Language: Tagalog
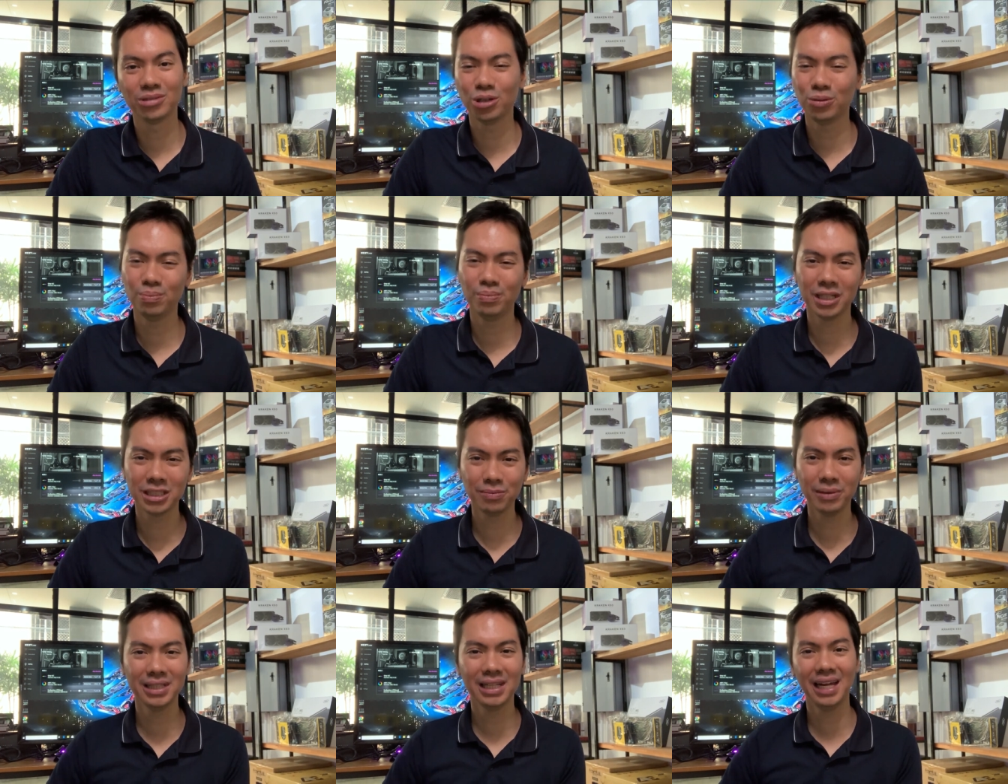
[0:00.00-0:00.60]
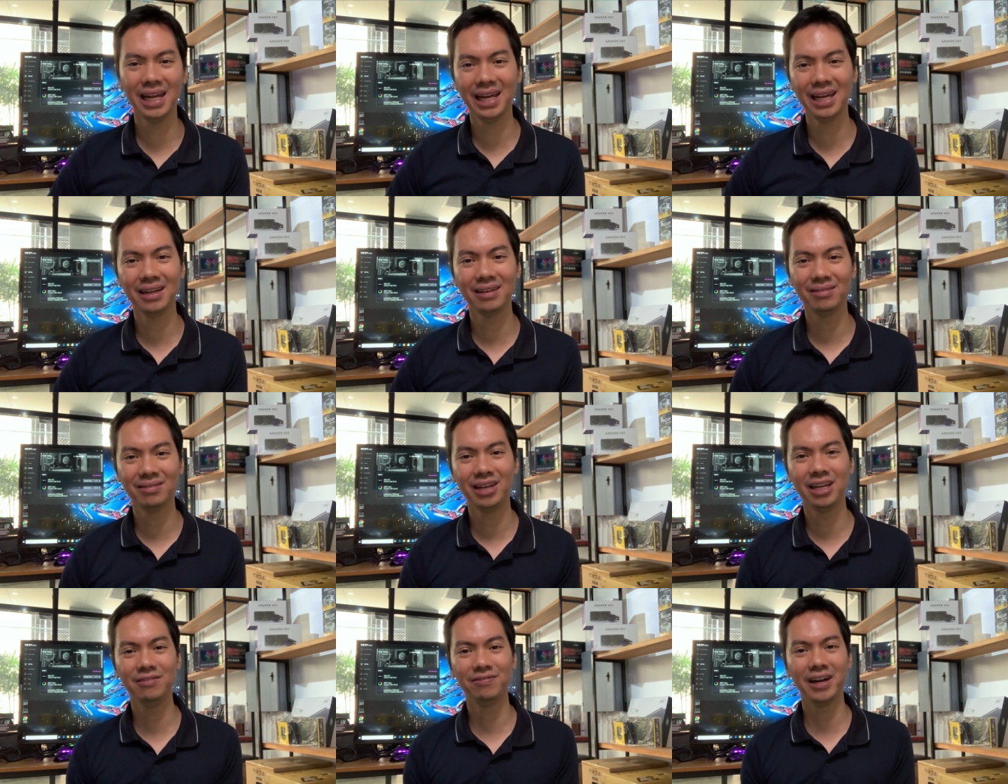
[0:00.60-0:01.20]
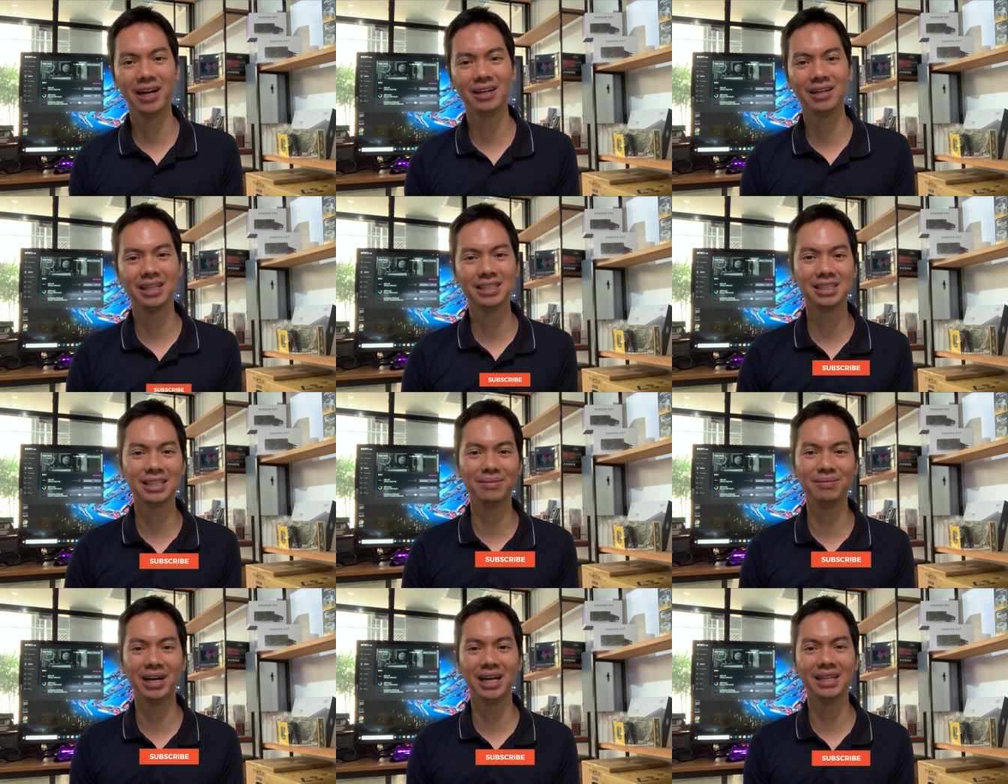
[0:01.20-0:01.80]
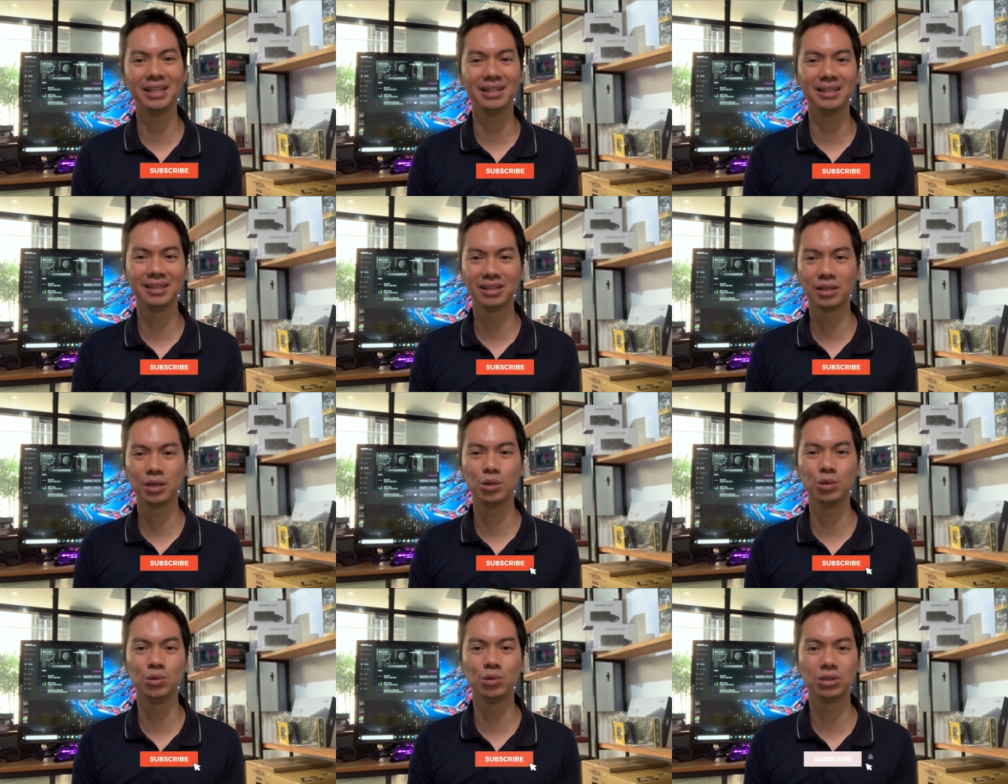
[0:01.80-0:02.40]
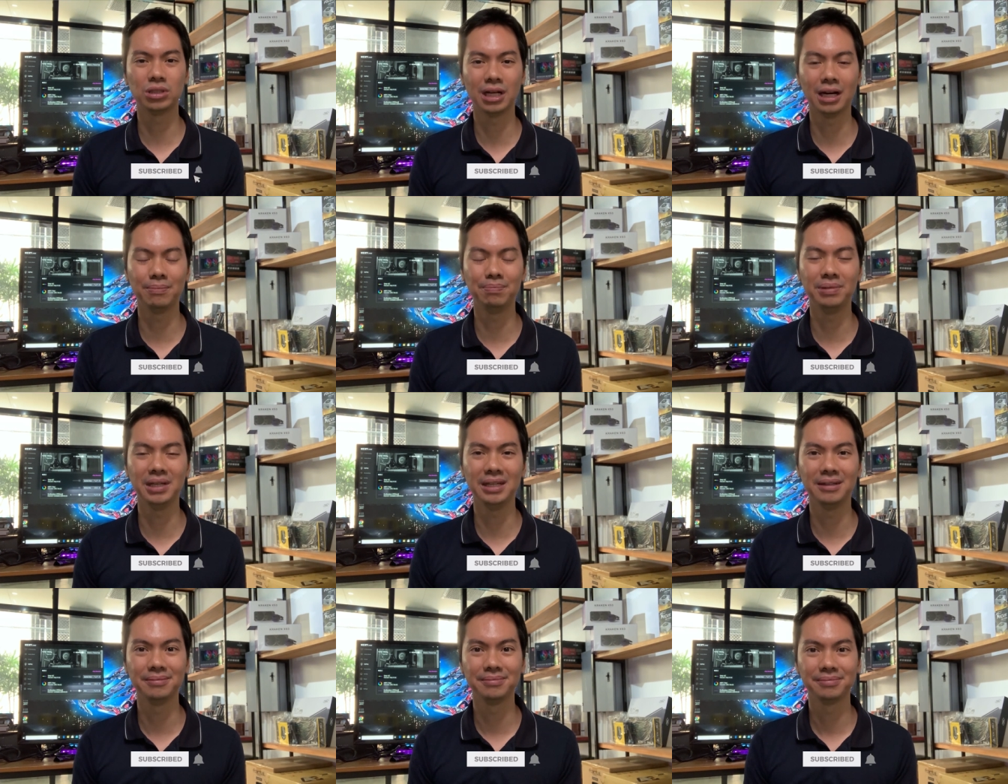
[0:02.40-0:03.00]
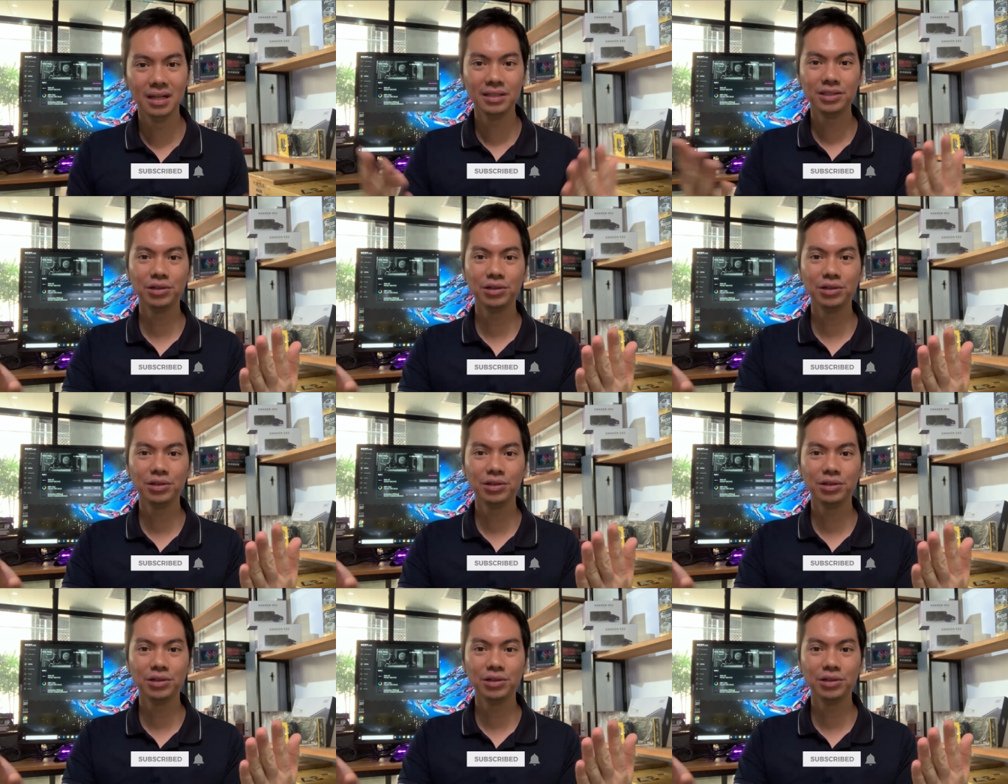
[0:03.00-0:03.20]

So, mas madali, in fairness naman, through Shopee.